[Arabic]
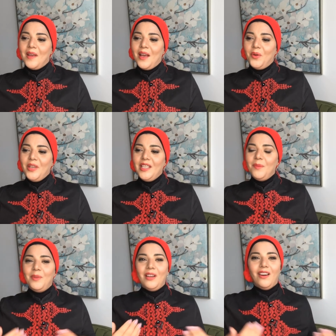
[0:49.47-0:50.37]
اعيد
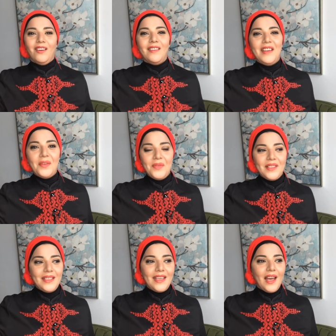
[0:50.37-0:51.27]
ابتكار
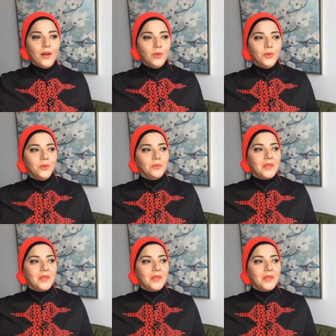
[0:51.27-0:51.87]
نفسي او